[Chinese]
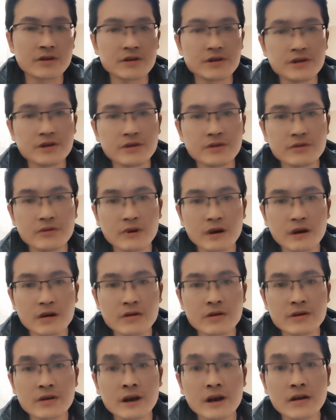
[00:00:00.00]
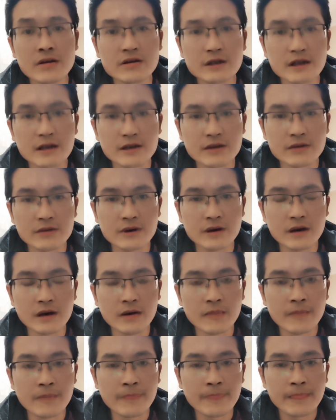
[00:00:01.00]
十七种、二十二十来种
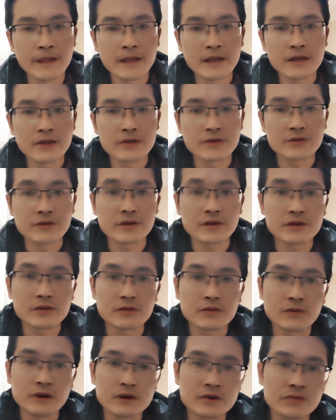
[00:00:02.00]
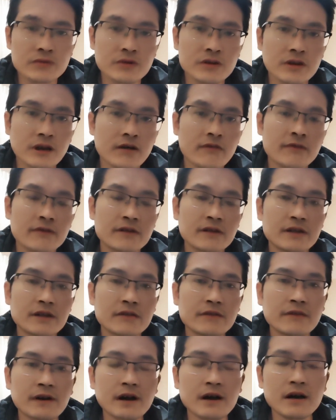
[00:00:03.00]
啊。举个例子，我所养蜂的
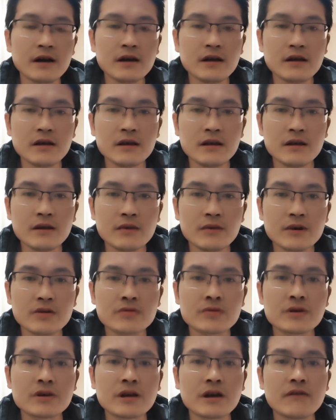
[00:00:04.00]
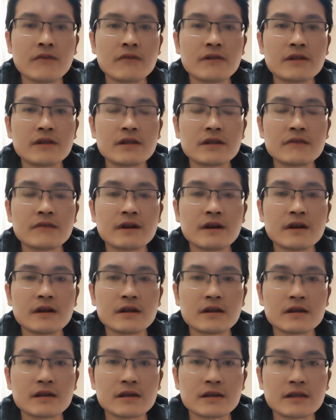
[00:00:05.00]
地方，我所养蜂的地方
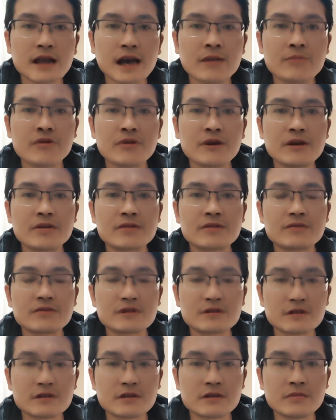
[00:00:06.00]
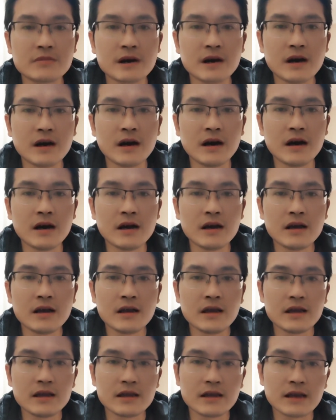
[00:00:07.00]
呢，这个大蜜源植物是什么啊？
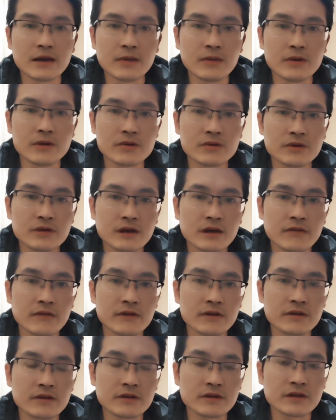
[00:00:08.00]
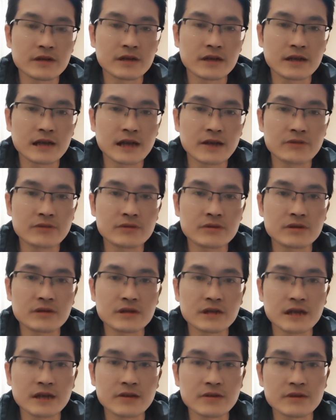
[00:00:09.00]
你看我所养蜂的就是甘肃省
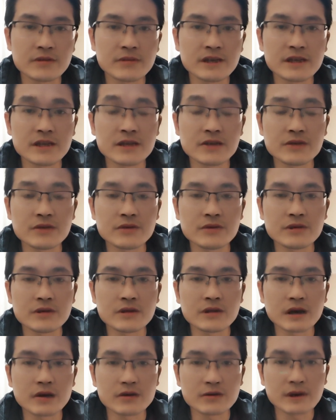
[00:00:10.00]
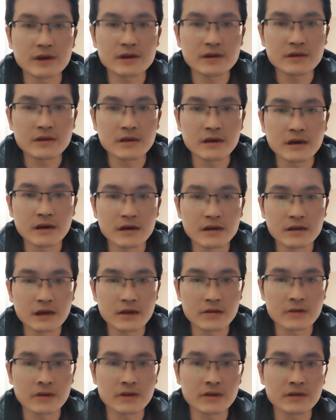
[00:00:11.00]
天水市麦积区党川镇啊。
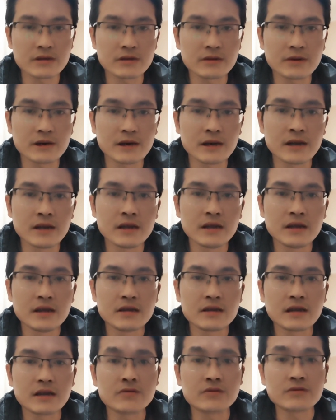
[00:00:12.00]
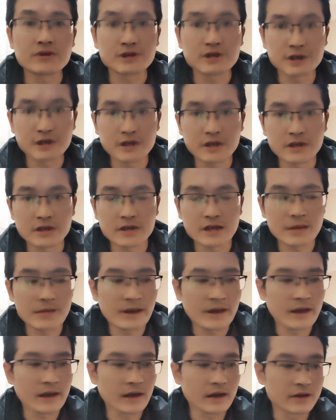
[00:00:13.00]
党川镇的话，它属于秦岭山
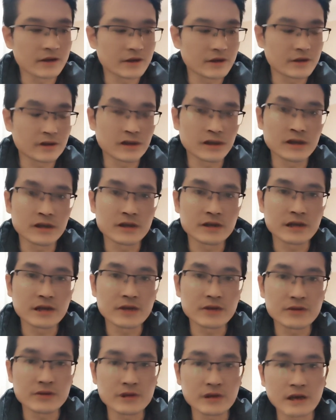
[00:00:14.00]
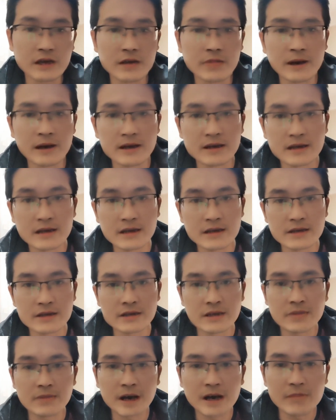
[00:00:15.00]
脉啊，秦秦岭山区，海拔在一
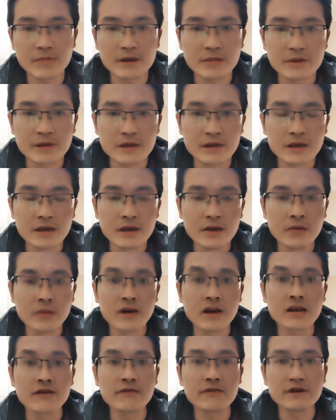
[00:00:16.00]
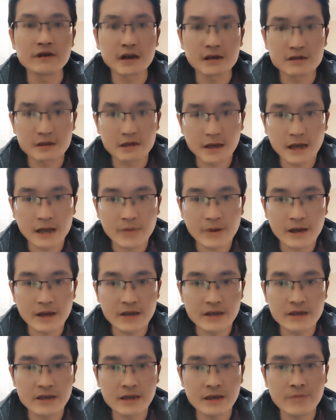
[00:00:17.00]
千八百米。我那个蜂场是海拔
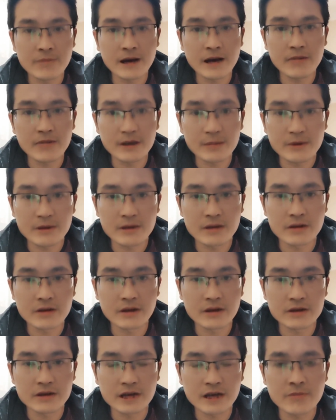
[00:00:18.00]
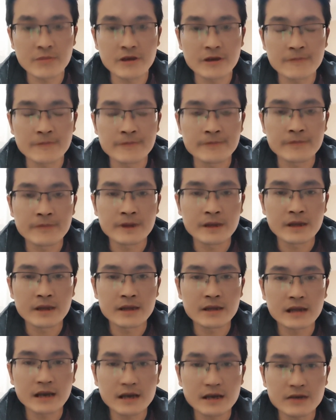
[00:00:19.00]
一千八百米到两千米，
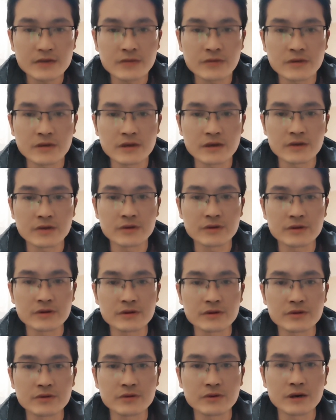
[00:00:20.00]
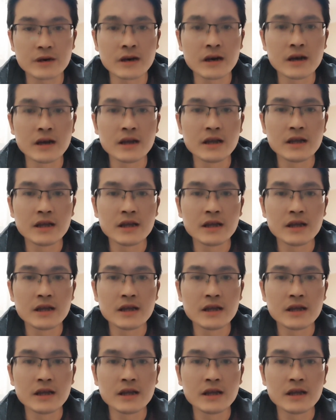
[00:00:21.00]
它所与所